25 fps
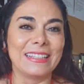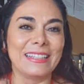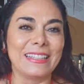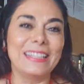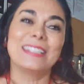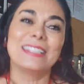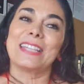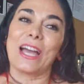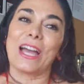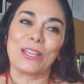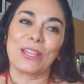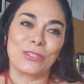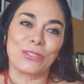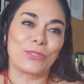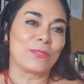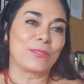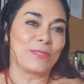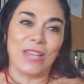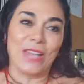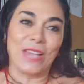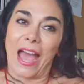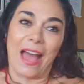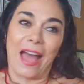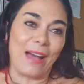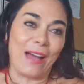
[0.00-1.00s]
y ya,
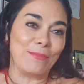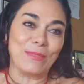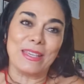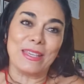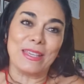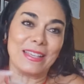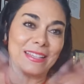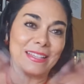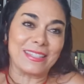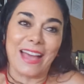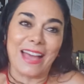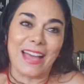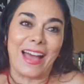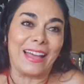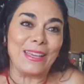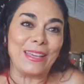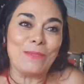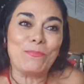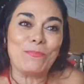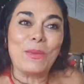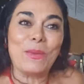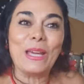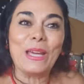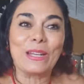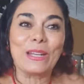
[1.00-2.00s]
ya, mí, ya
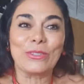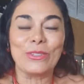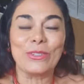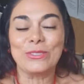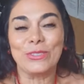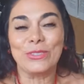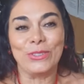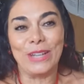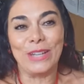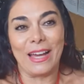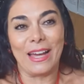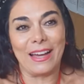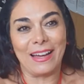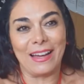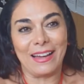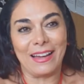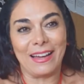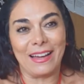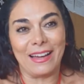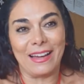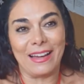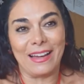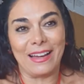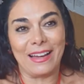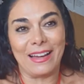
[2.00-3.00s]
ahí pierdo yo
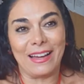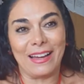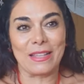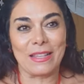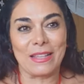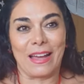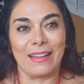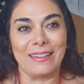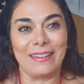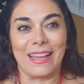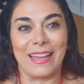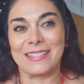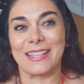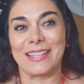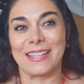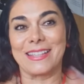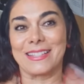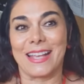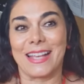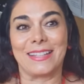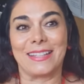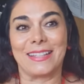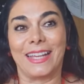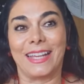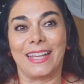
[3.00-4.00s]
la, pues la, la
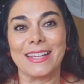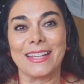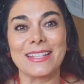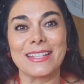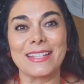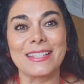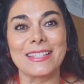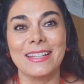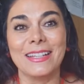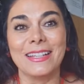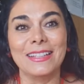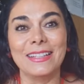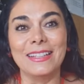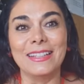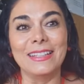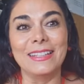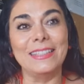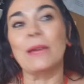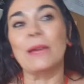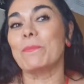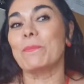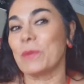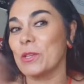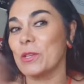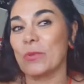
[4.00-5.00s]
sensatez
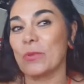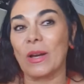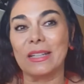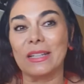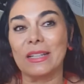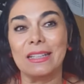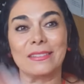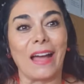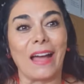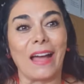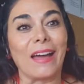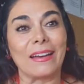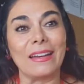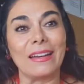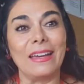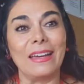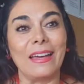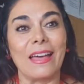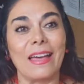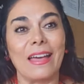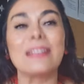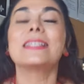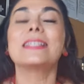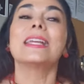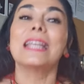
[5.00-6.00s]
y empiezo a
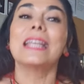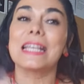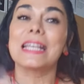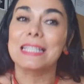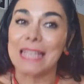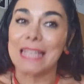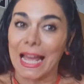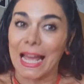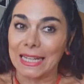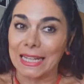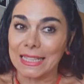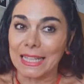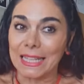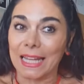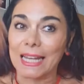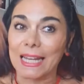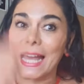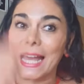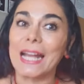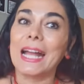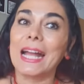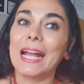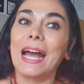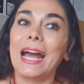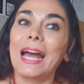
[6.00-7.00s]
gritarle, decirle, sal y dar
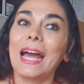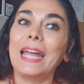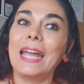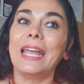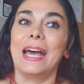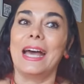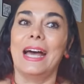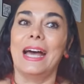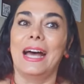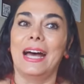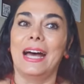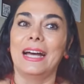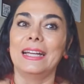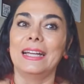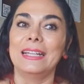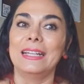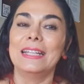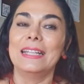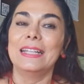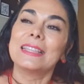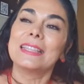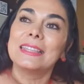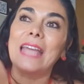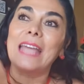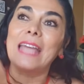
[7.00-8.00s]
la cara,
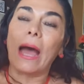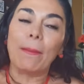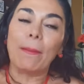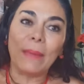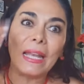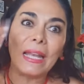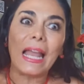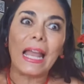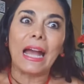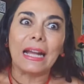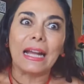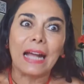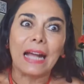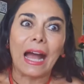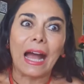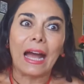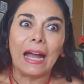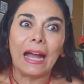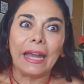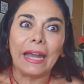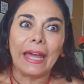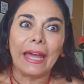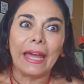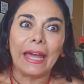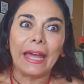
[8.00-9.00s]
dame la
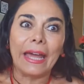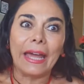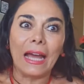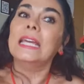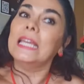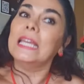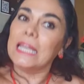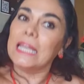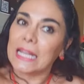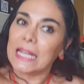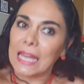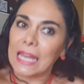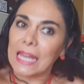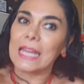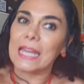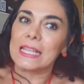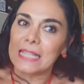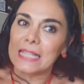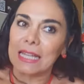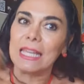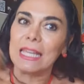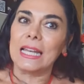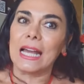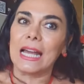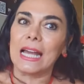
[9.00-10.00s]
cara y que
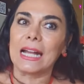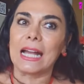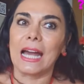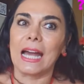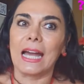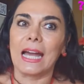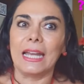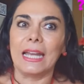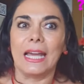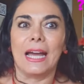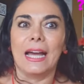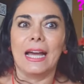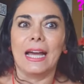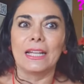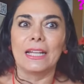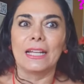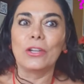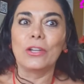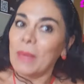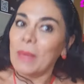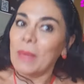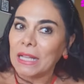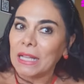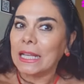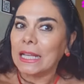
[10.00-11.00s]
ella dé la cara.
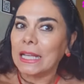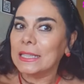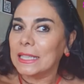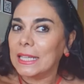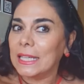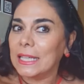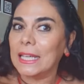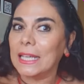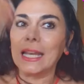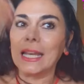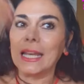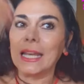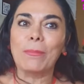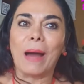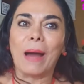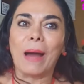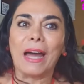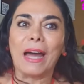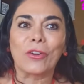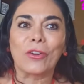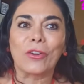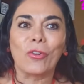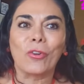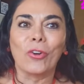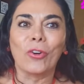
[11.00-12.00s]
No me atendía en el
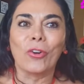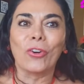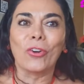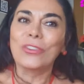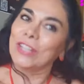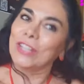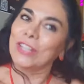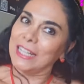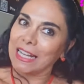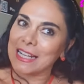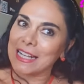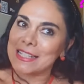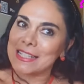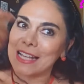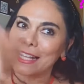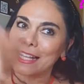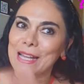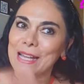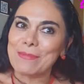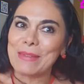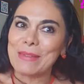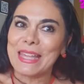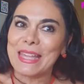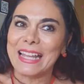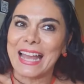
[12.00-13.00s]
barco, dile que
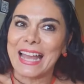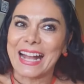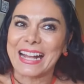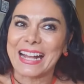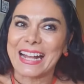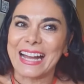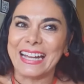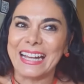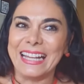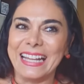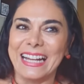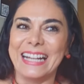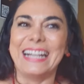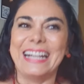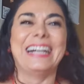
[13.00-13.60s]
salga y me dé la cara.